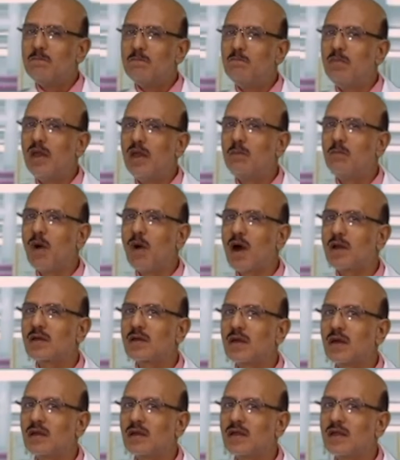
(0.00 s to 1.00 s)

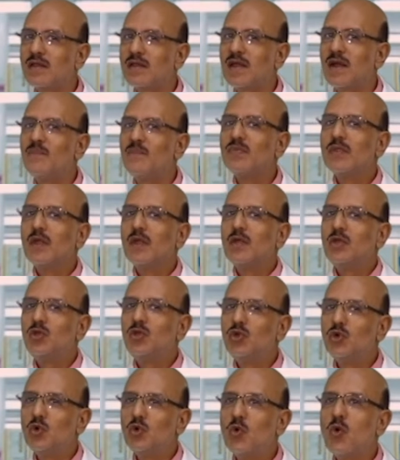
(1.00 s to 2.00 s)
بالماركر كده
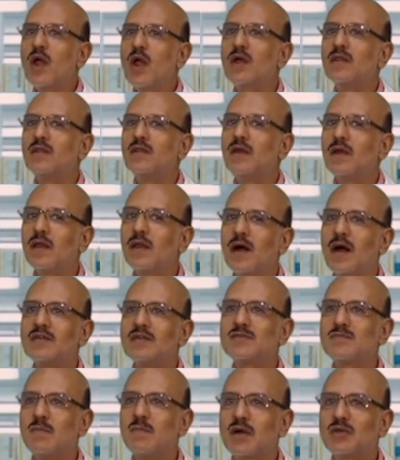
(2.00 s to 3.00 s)
يوجد
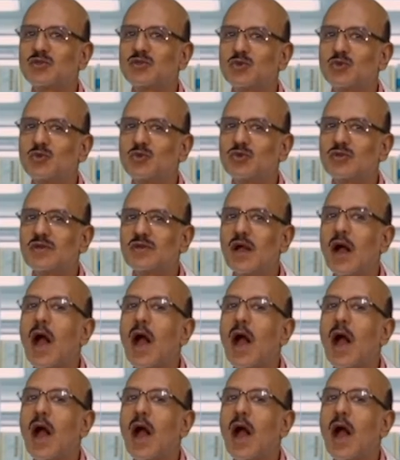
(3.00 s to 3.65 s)
جلاس مكسور